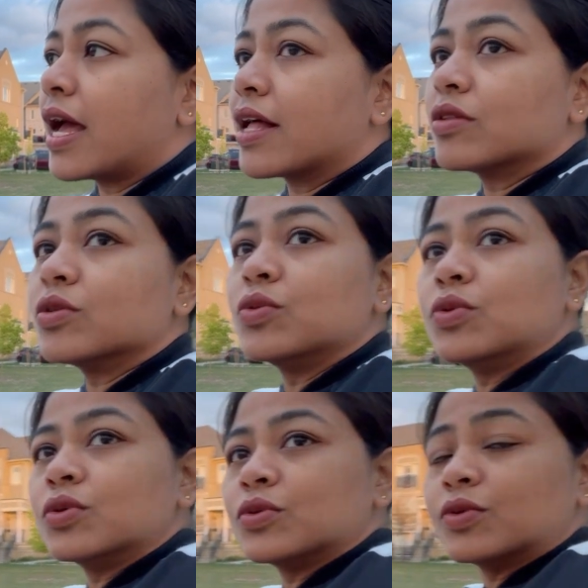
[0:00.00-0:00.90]
এত
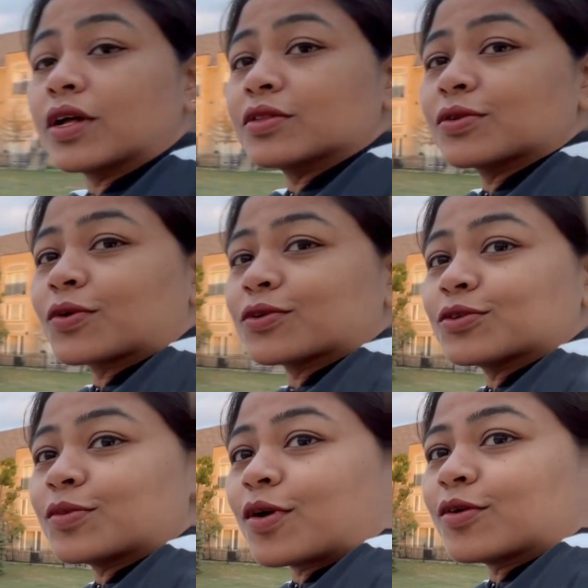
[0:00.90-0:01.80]
দূর দূরান্ত কত
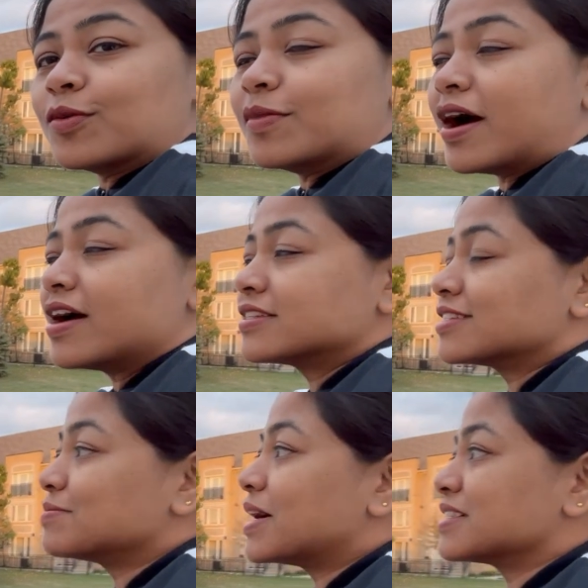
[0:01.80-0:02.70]
বড় মাঠ
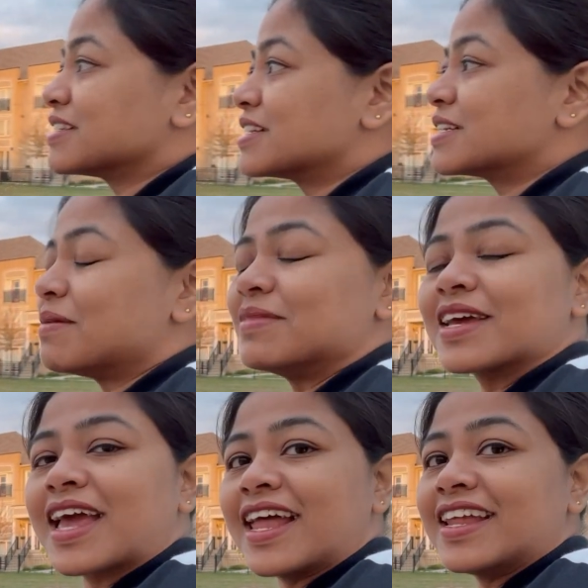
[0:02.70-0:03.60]
আর বাচ্চারা সামনে
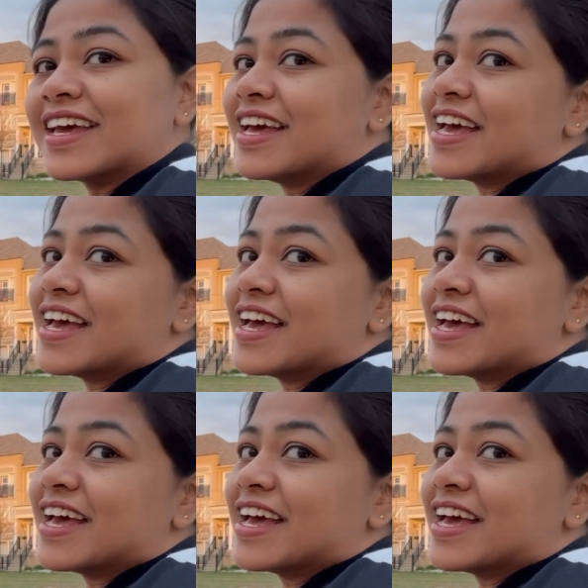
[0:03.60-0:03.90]
খেলে